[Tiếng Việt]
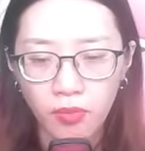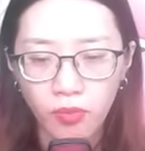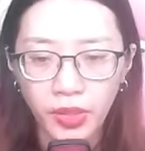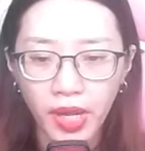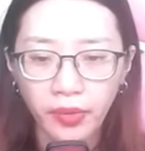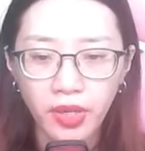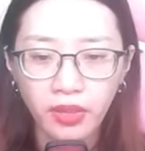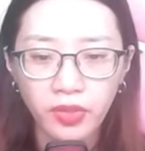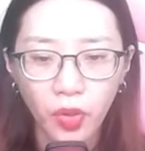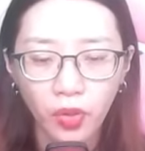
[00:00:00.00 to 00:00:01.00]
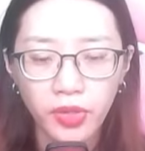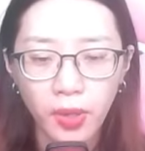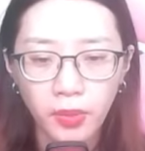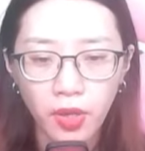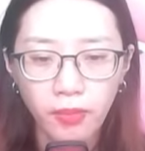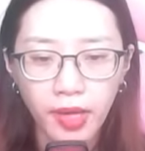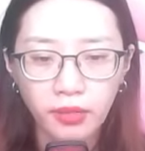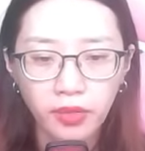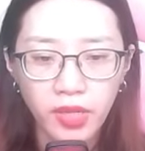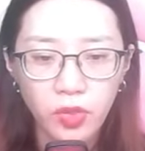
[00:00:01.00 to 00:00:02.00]
Mũi đạo nhân nổ đom đóng mắt,
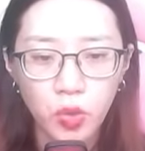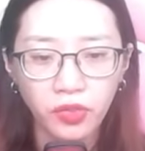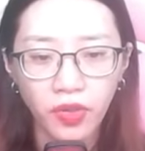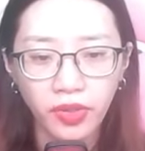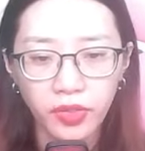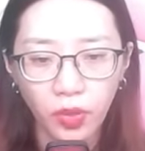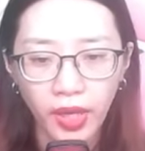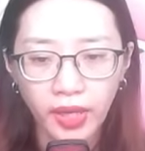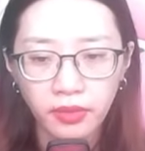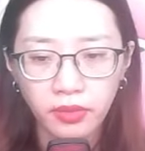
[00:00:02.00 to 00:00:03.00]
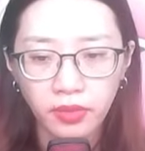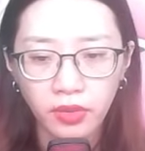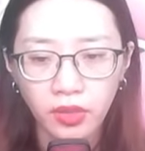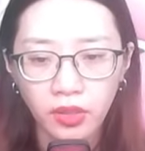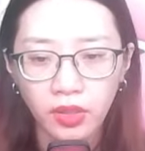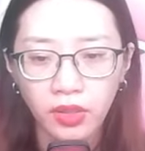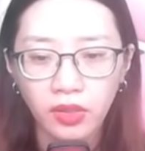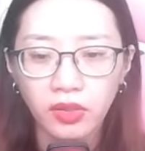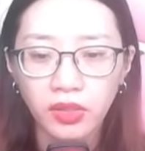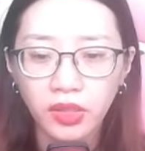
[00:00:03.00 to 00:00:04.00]
điên cuồng phẫn nộ hét.
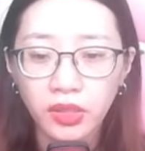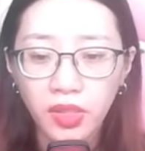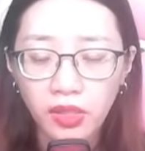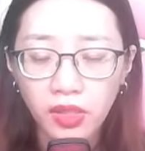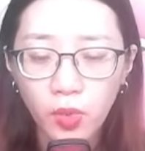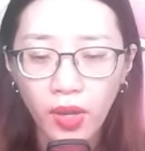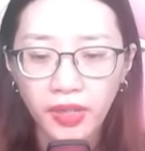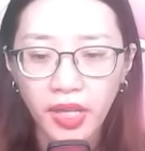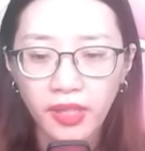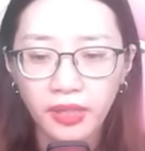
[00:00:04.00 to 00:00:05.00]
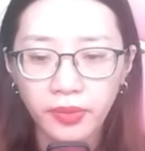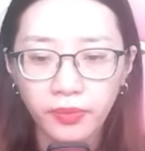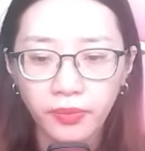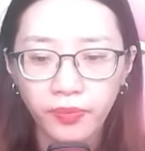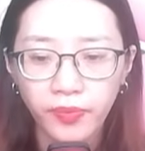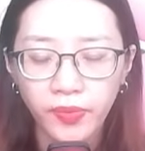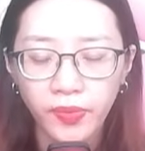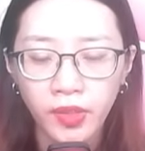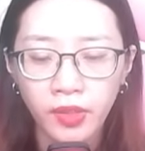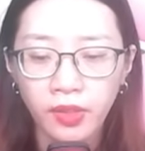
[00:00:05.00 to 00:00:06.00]
Người đừng có qua đây!
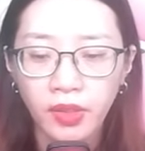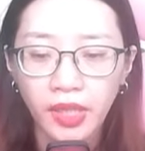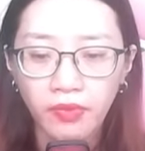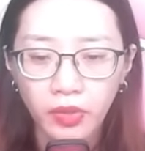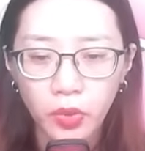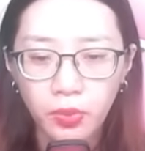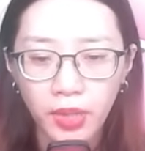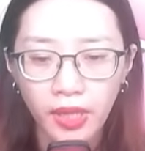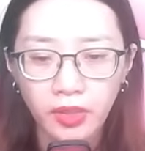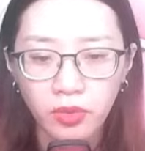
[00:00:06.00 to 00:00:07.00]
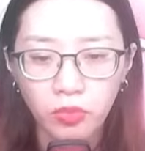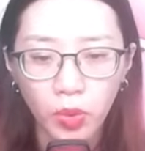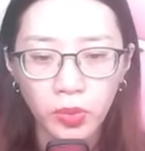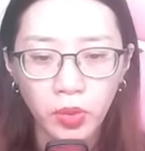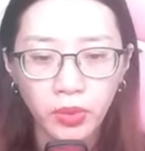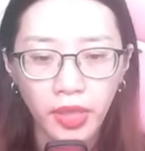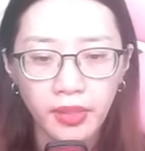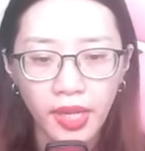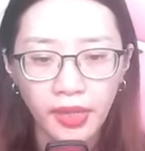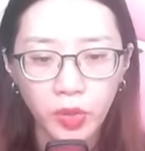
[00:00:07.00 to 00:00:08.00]
Ngay vào lúc này, một luồng
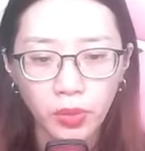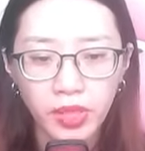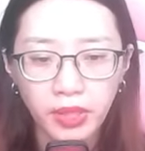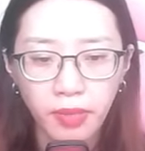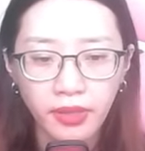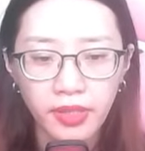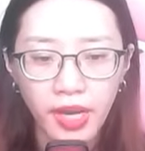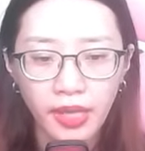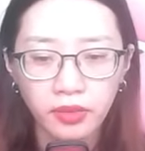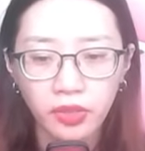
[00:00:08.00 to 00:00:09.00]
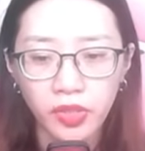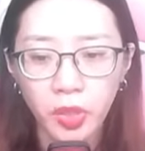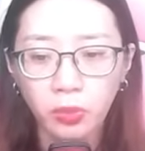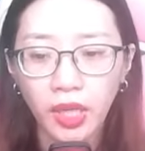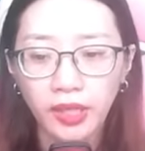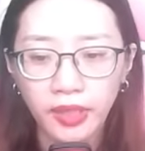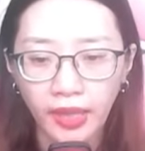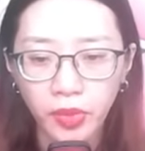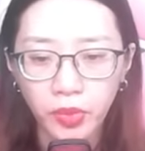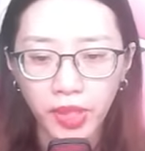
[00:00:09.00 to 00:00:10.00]
ánh đen đột nhiên bắn ra từ trong tay
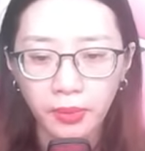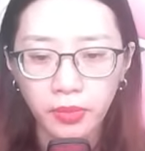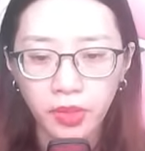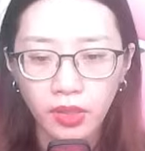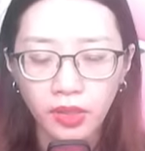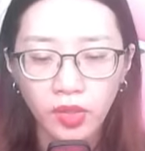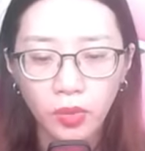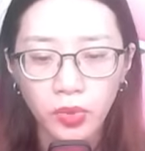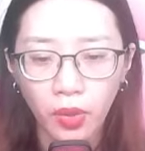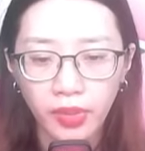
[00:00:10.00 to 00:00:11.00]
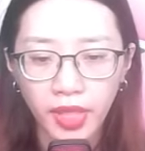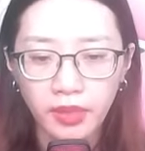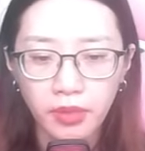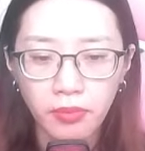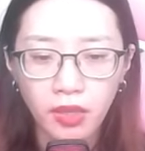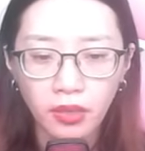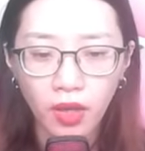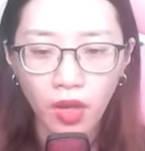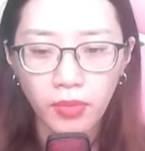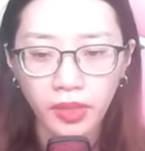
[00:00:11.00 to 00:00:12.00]
tả tiểu niệm, tốc độ nhanh đến mức
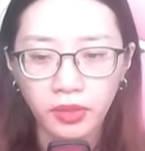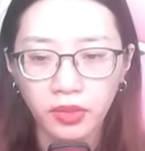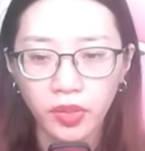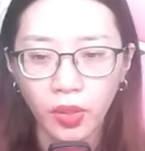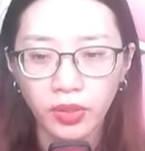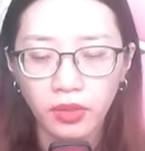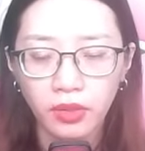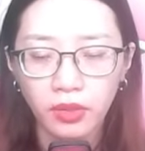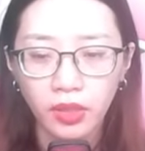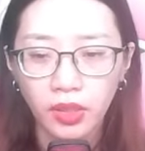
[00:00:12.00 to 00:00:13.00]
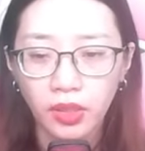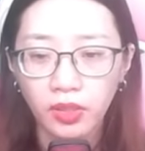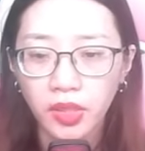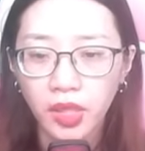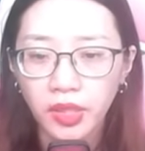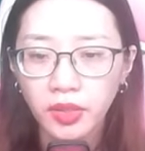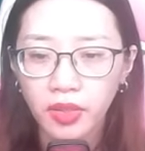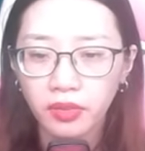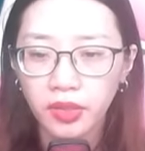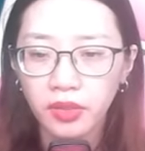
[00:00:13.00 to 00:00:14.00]
khó mà tưởng nổi. Thí
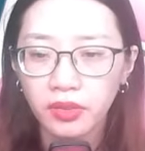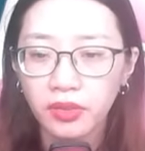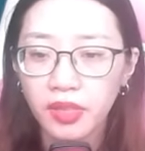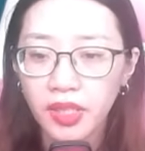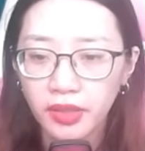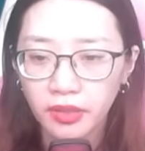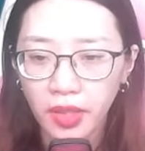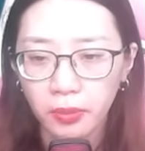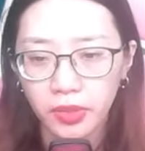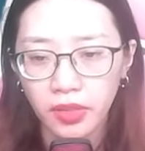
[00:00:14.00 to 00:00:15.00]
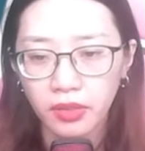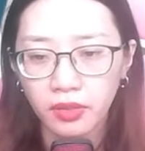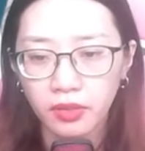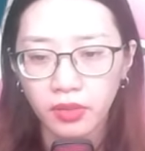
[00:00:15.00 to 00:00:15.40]
thần thương Yên Thập Tứ